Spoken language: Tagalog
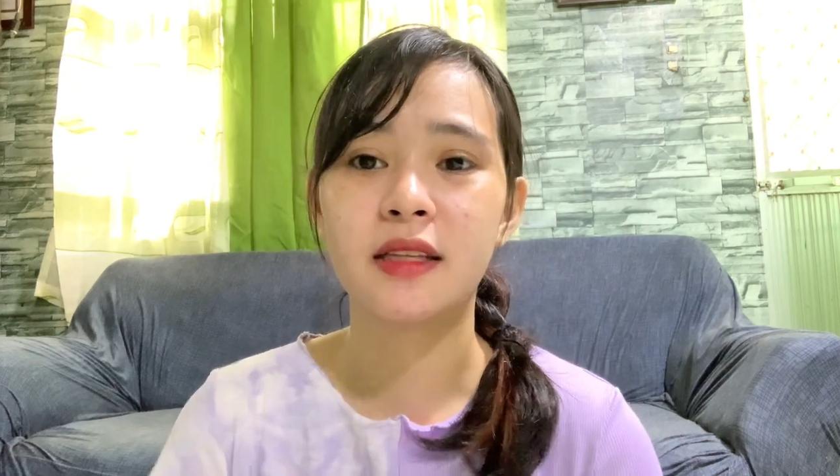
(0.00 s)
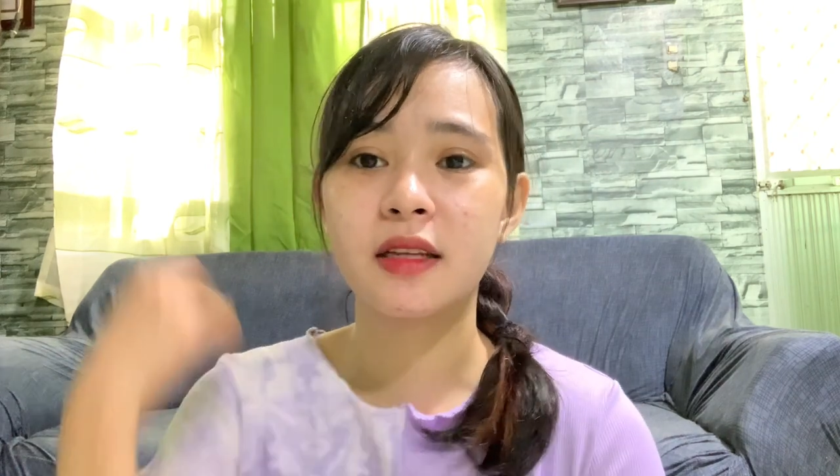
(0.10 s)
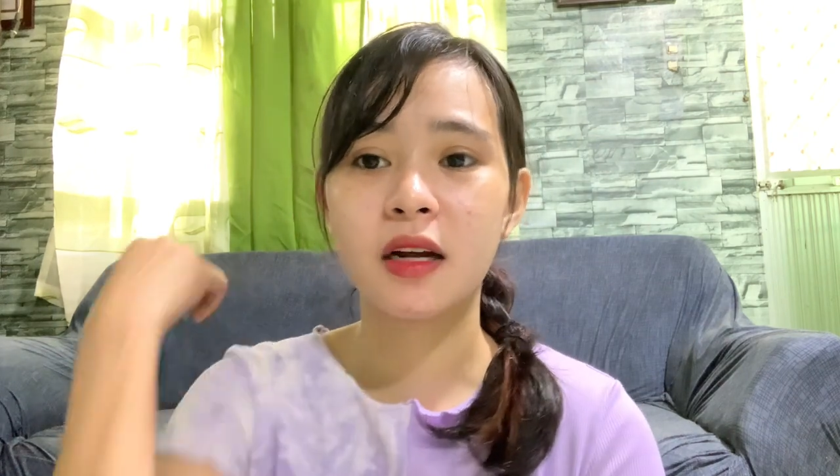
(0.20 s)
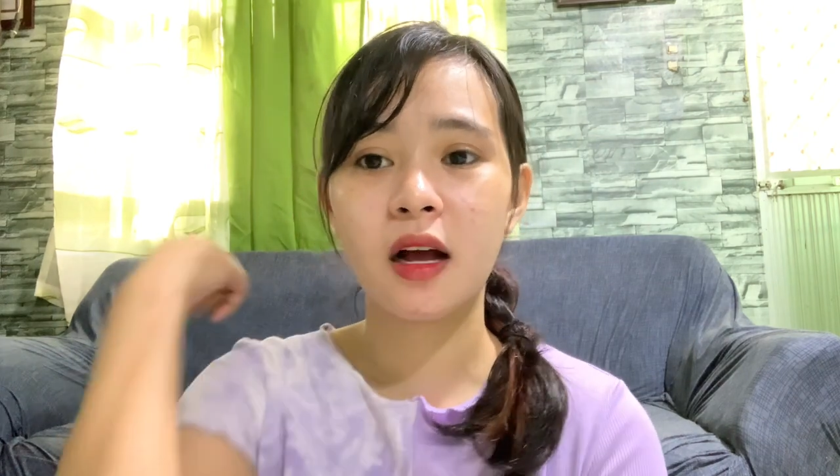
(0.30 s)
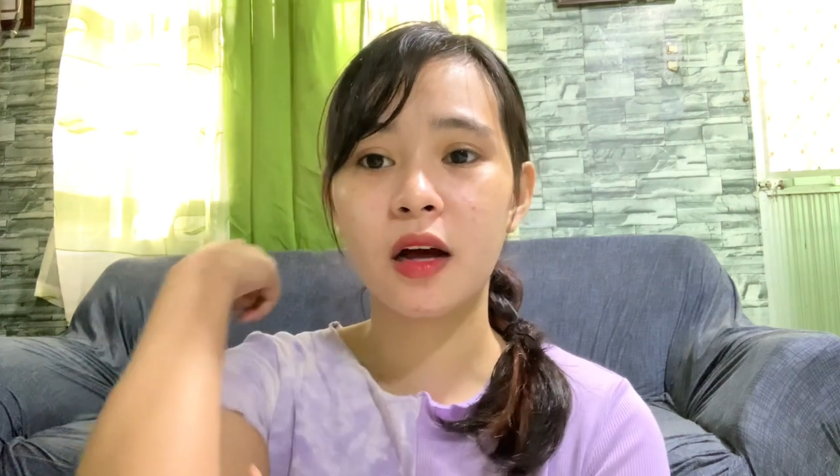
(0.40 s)

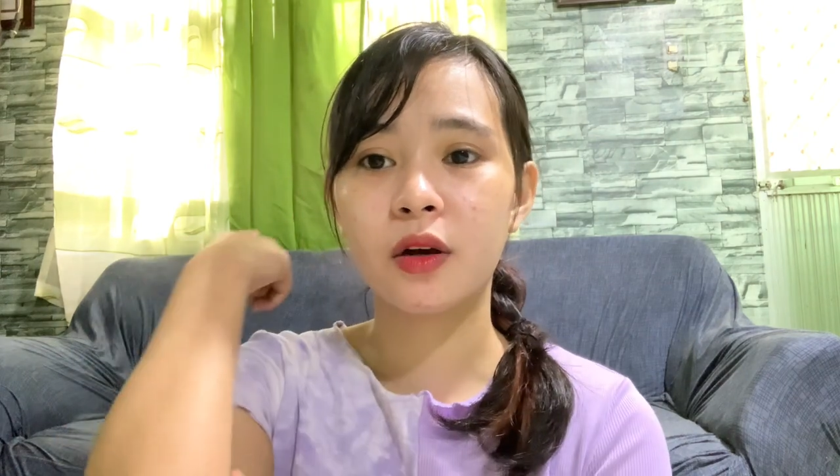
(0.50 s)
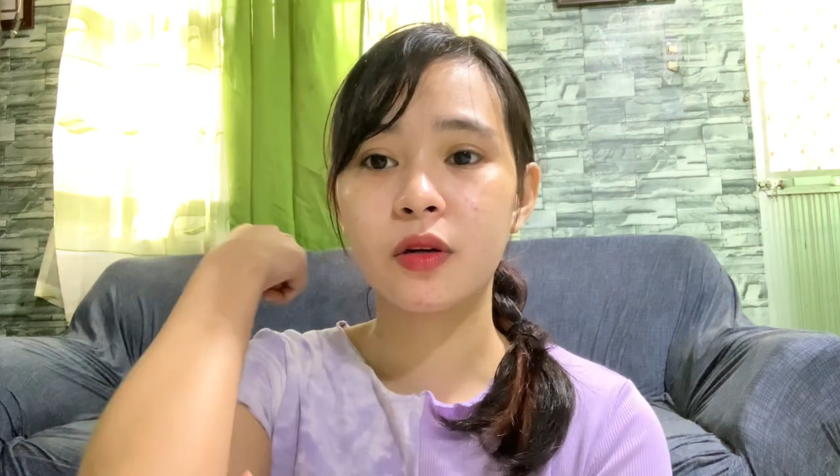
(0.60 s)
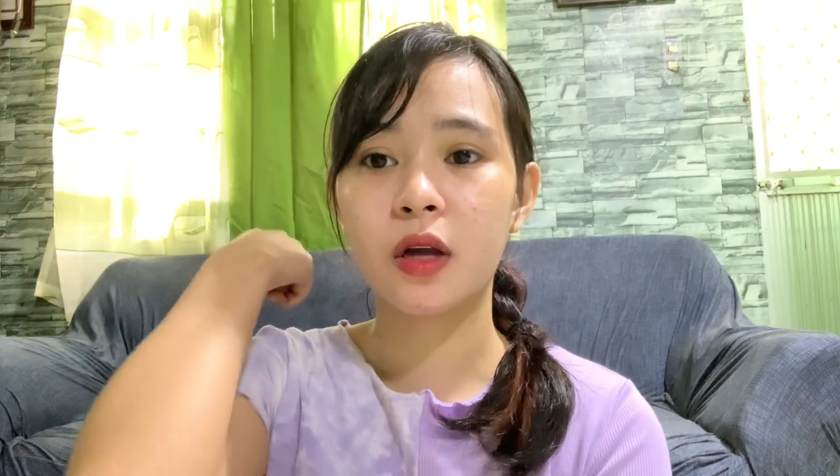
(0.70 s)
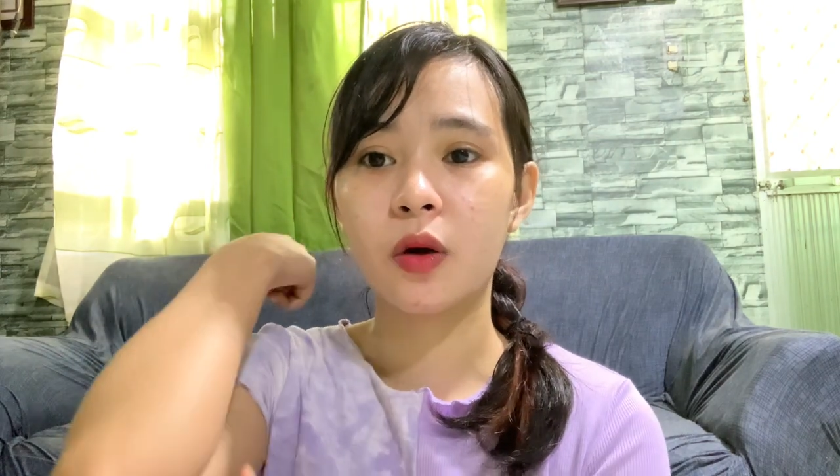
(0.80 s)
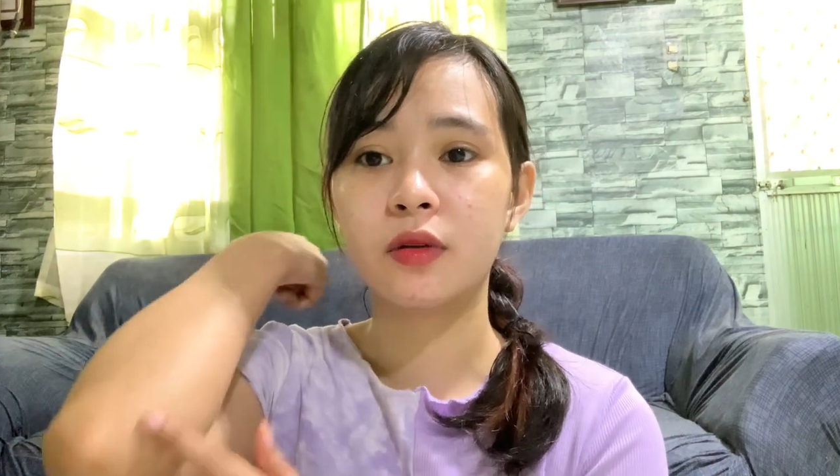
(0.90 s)
nagkakaroon
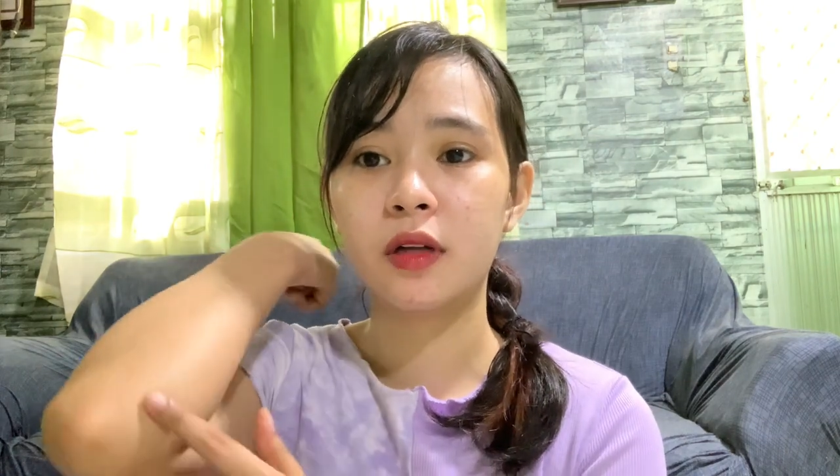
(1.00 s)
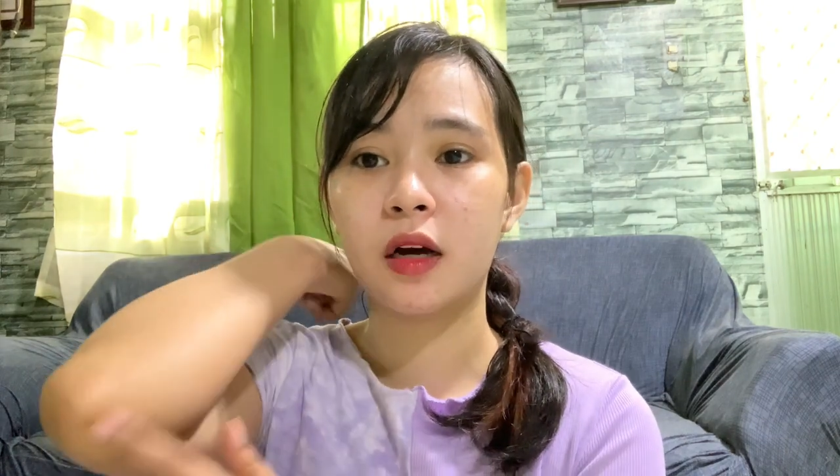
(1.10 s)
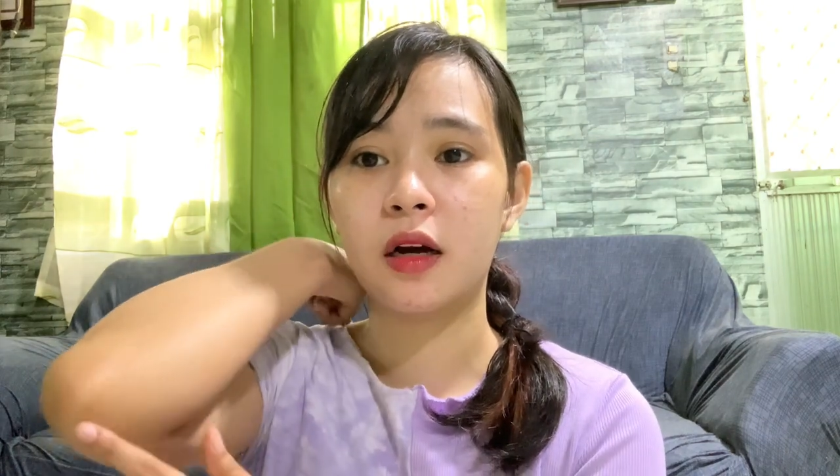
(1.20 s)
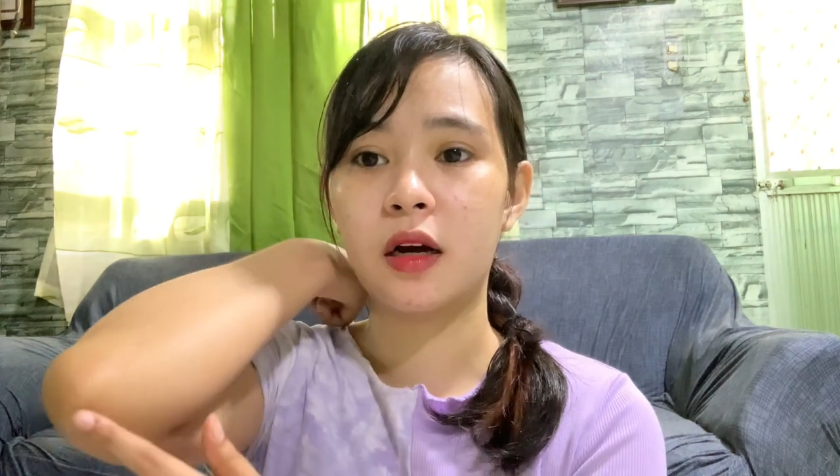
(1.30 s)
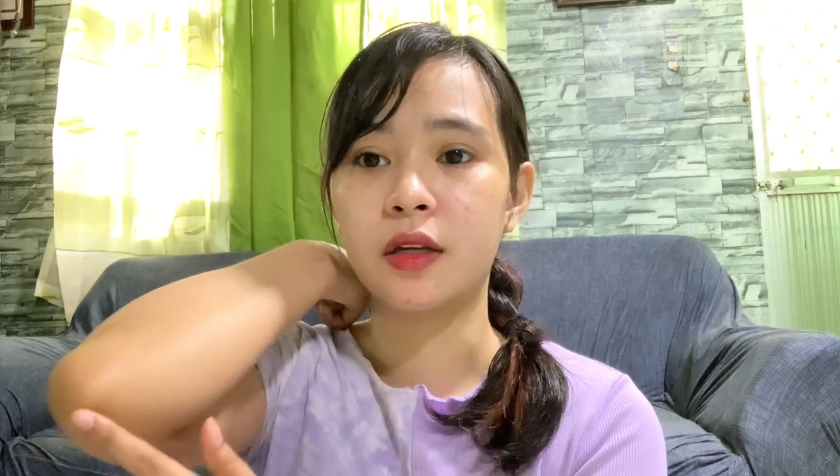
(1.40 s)
ako ng
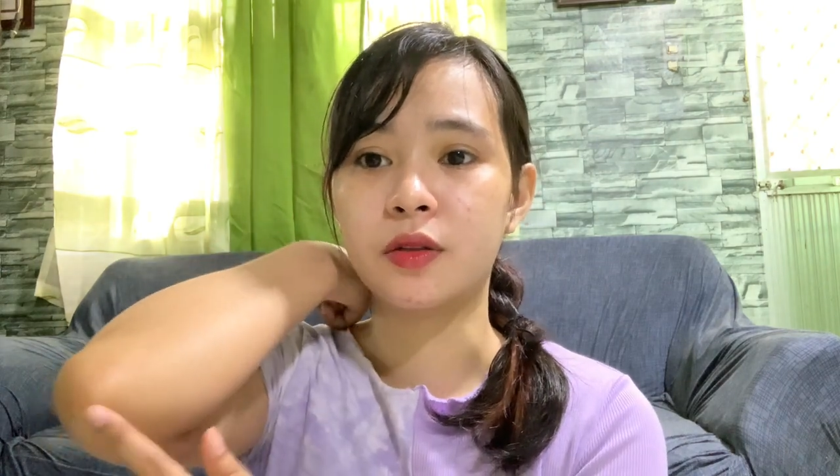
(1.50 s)
ano,